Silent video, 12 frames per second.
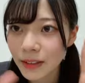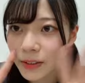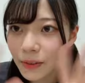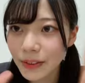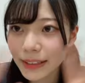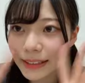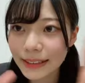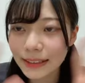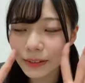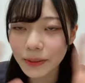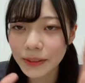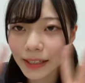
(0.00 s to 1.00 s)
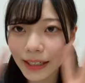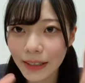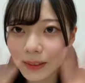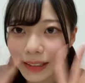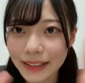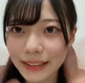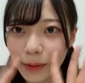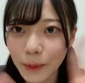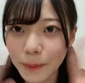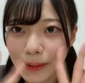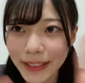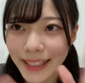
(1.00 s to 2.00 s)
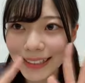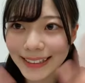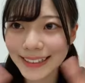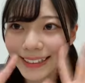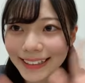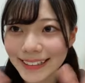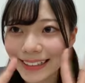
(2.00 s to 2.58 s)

そう同じロッカーが同じコンビです